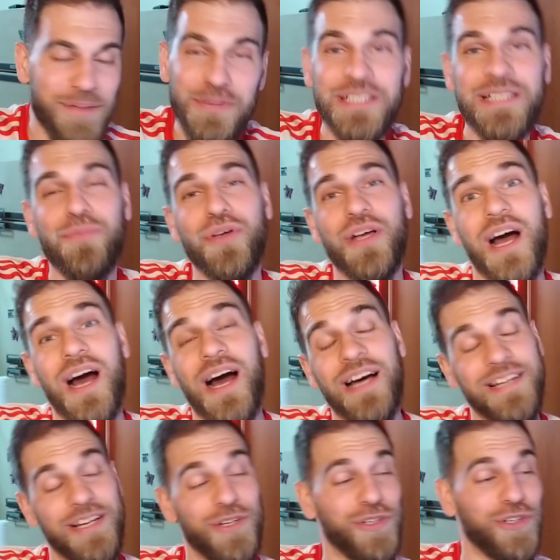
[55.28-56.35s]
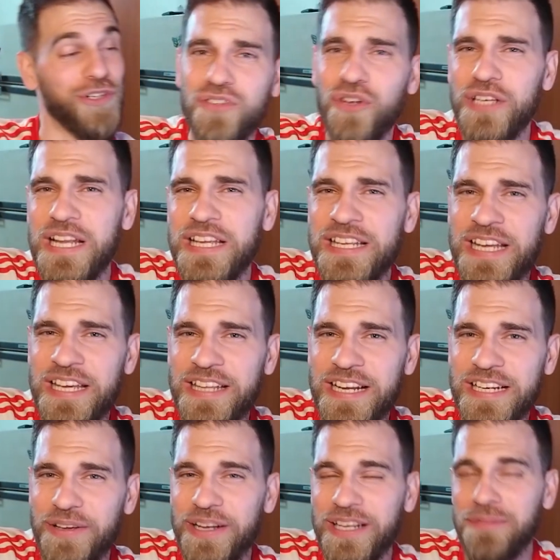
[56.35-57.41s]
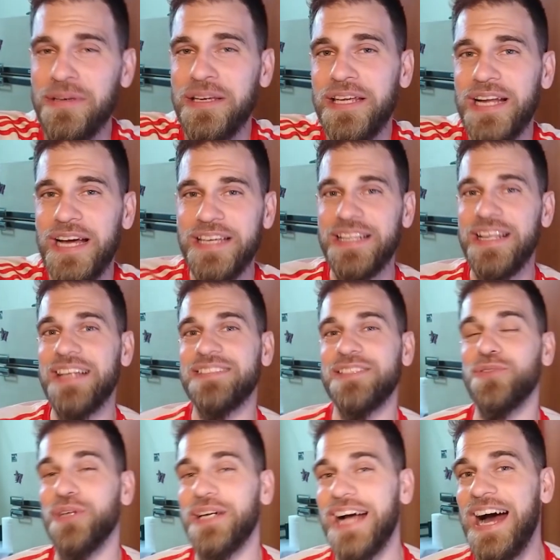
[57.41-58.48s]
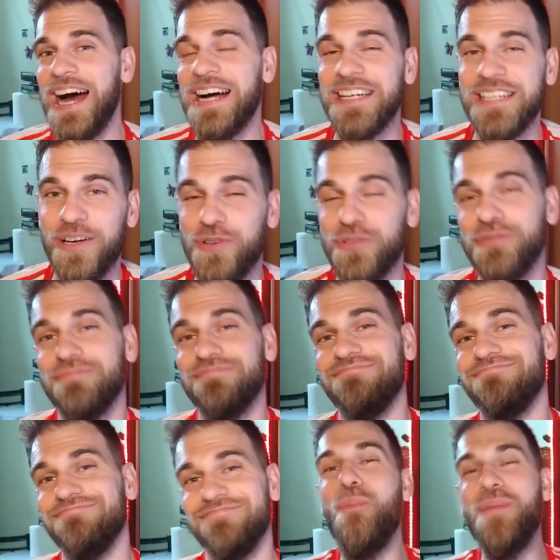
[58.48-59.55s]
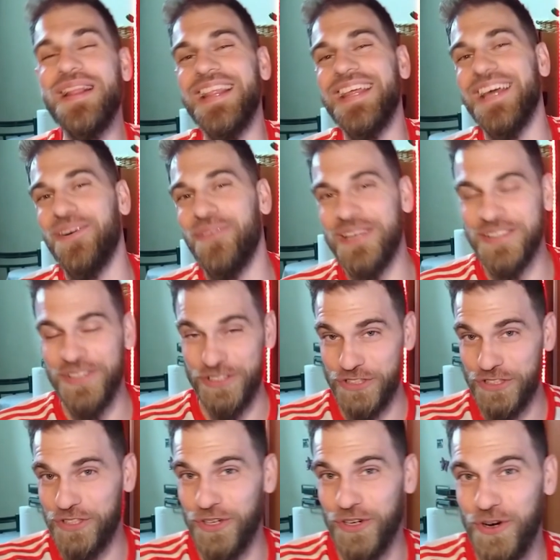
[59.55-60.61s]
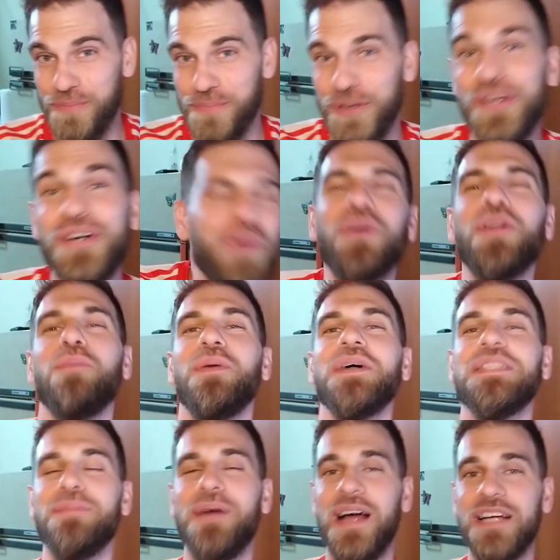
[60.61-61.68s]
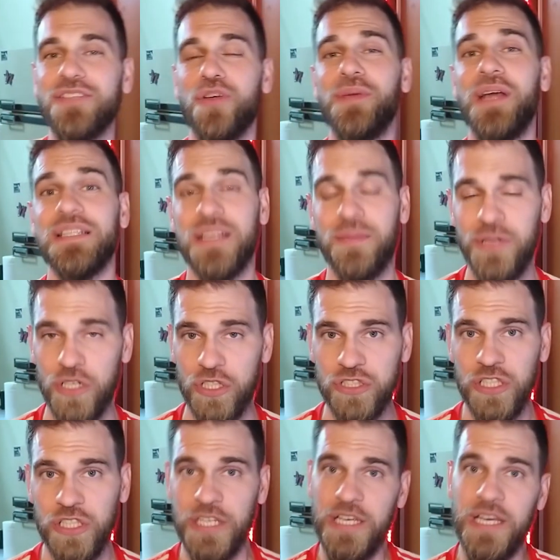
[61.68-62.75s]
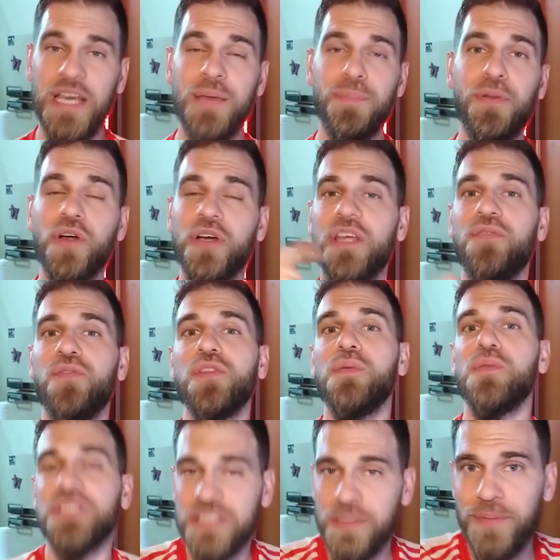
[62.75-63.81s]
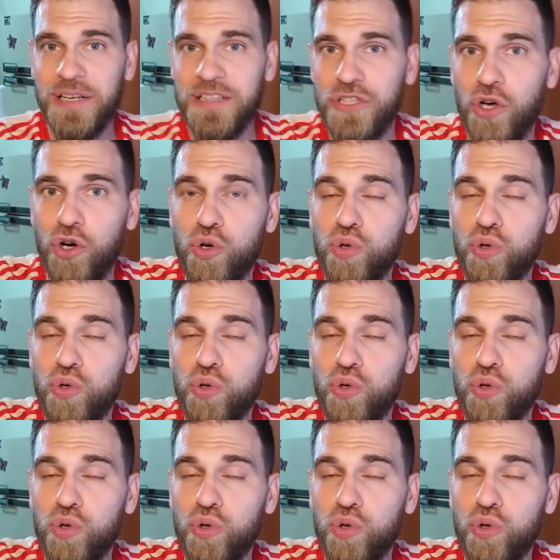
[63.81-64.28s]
realmente está muy cara, loco. No hay alguien ahí de River que me quiera ir a hacer un canje, un humilde descuento que yo se lo compro. Pero bueno, después de este mangazo, amigas, amigos, espero que disfrutemos este partido